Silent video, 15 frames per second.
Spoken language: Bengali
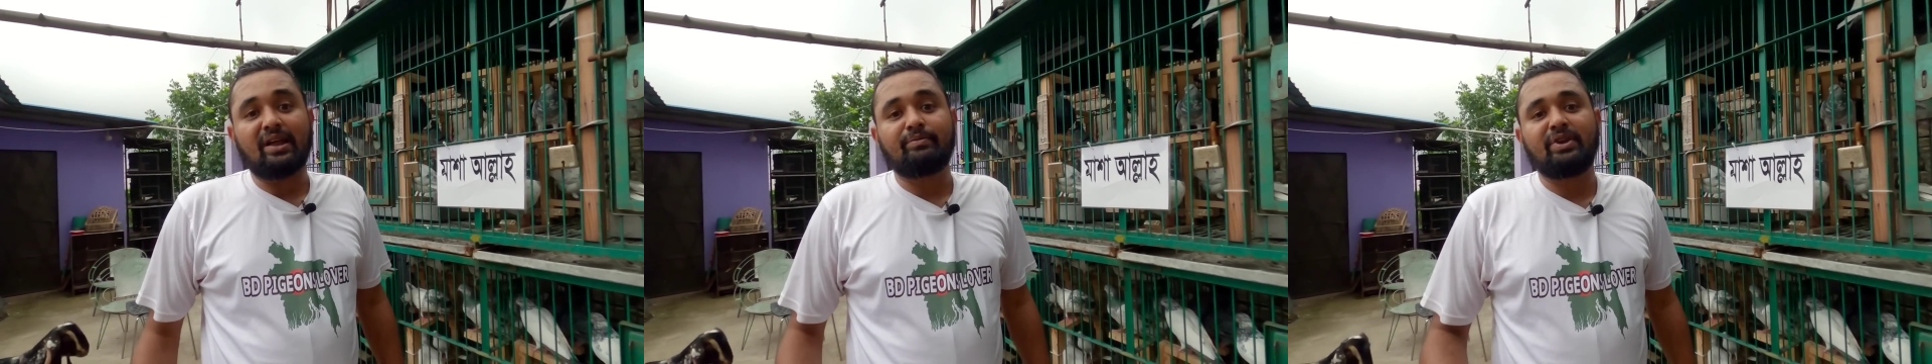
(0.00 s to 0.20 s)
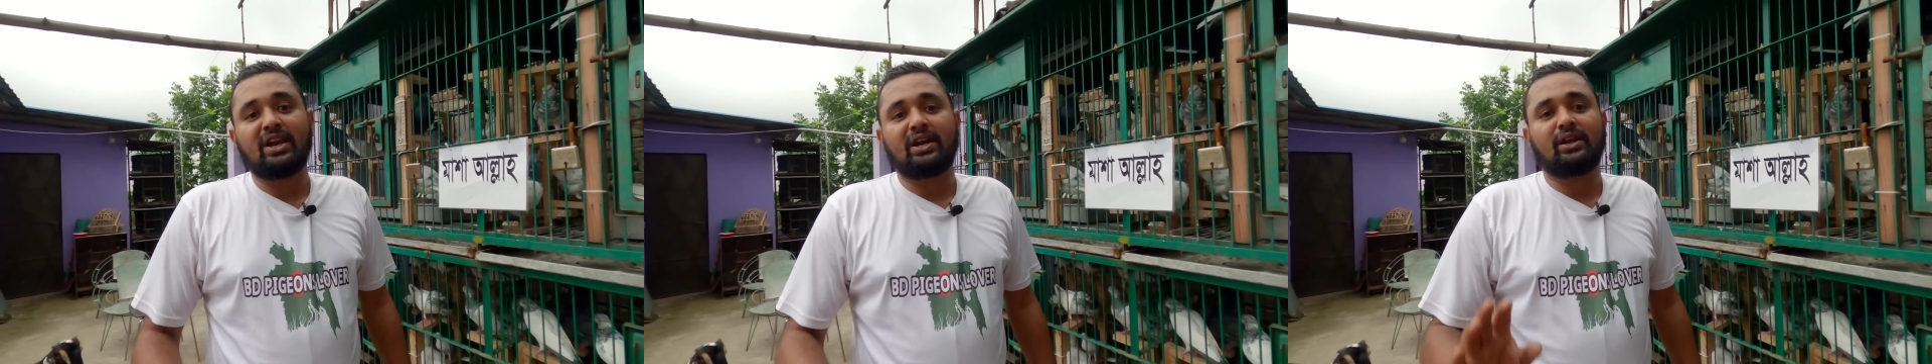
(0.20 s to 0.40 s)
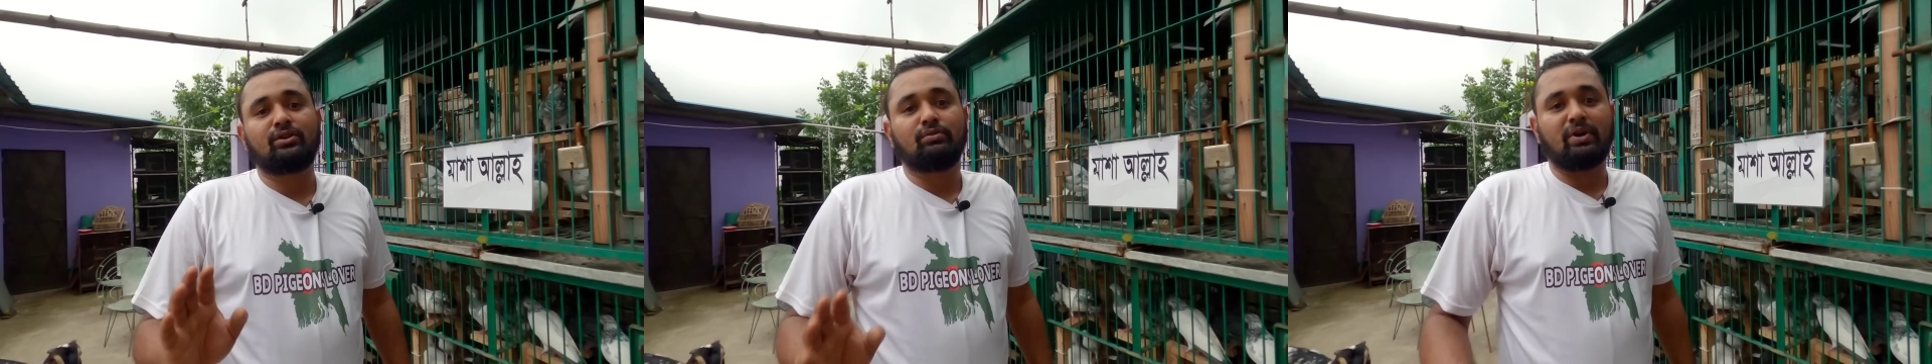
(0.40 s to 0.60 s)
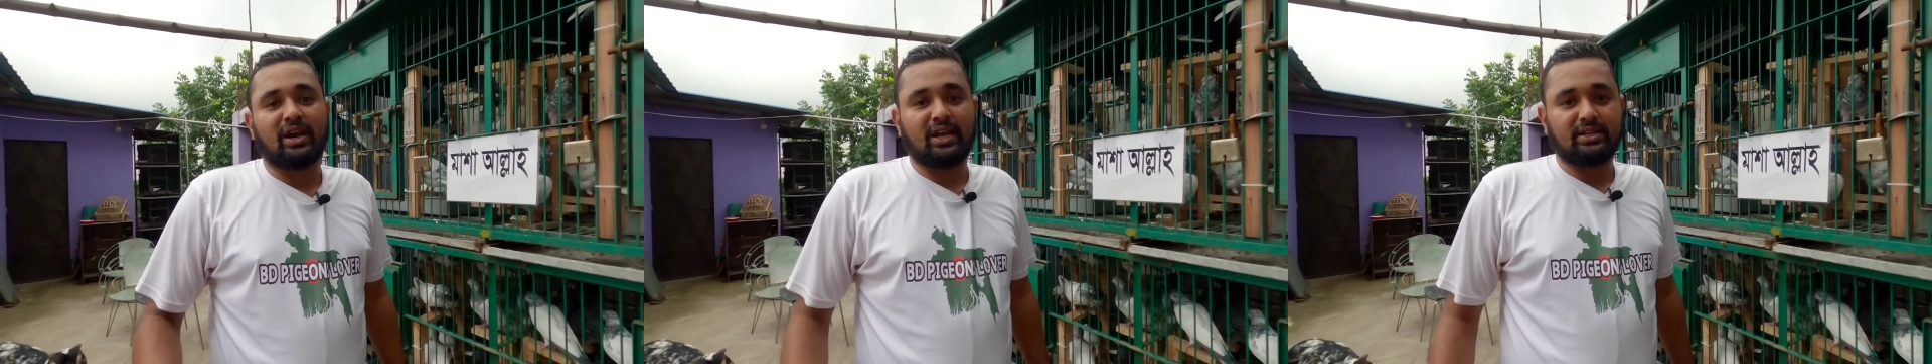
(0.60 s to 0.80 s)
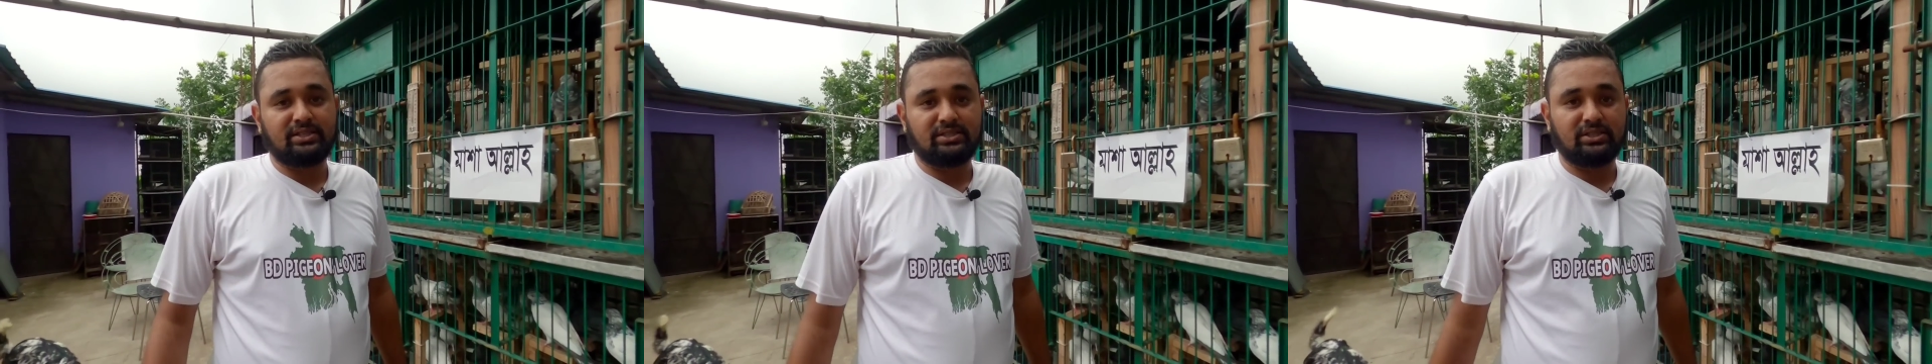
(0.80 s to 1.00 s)
কার্মিনাটা একটু
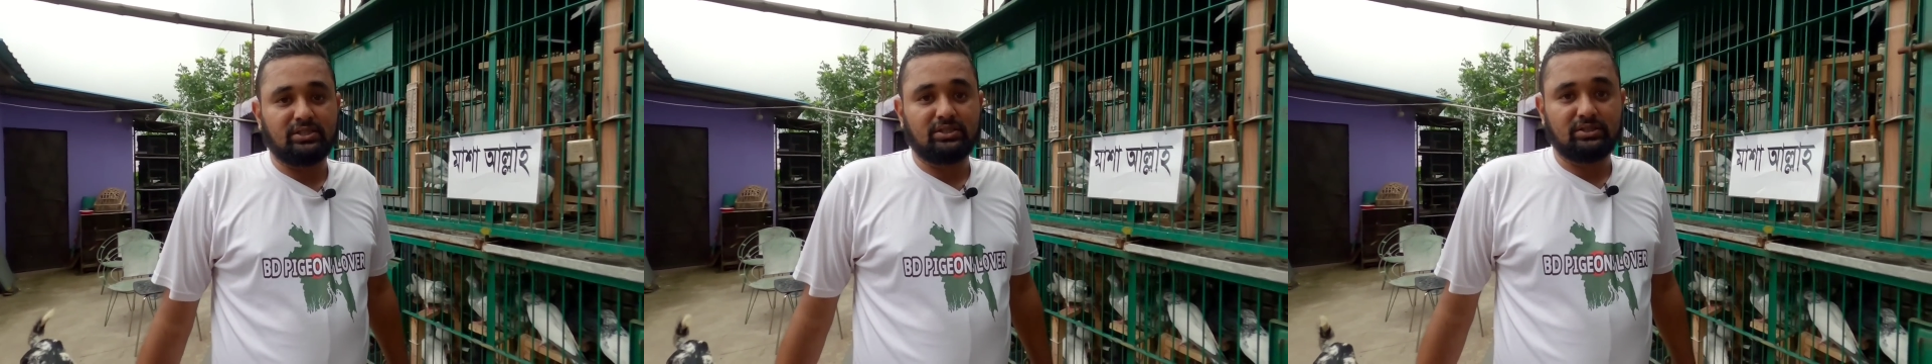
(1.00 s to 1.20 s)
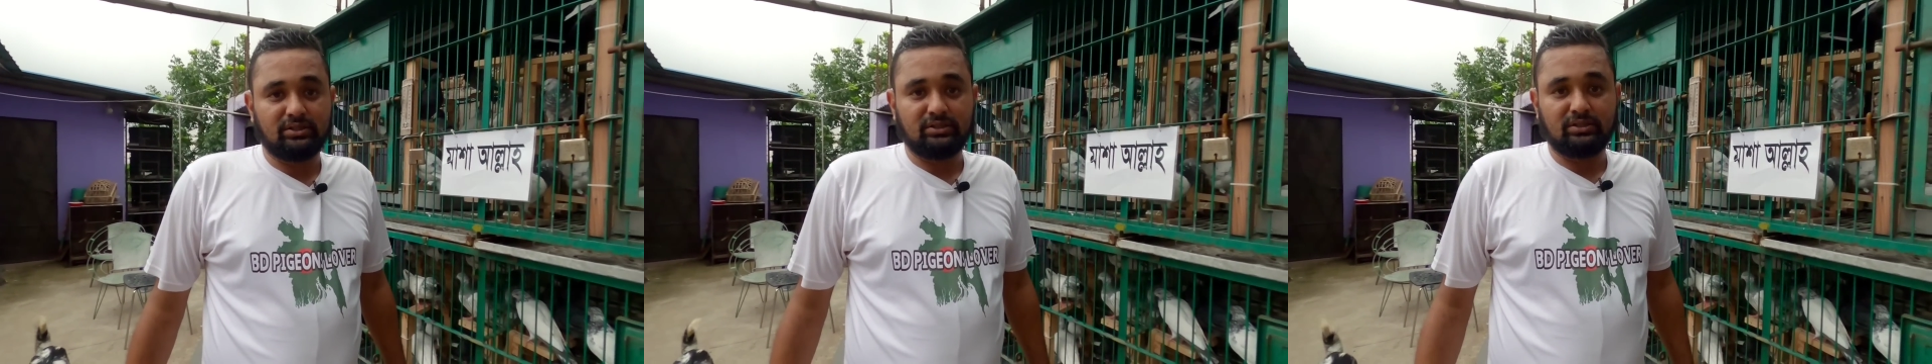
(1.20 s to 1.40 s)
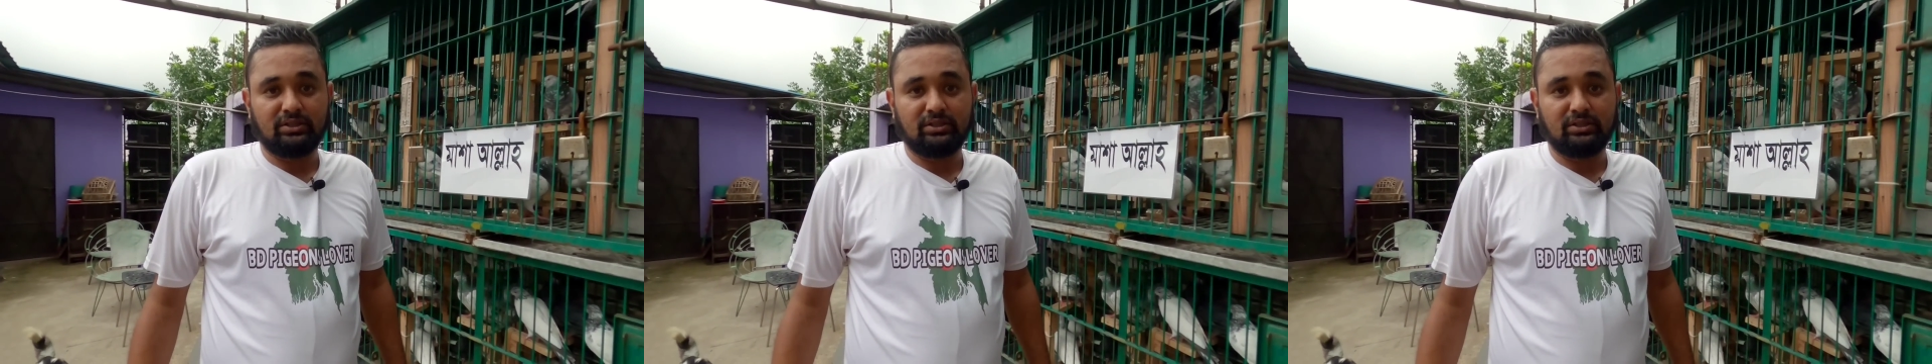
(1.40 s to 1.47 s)
বাড়াই দিছি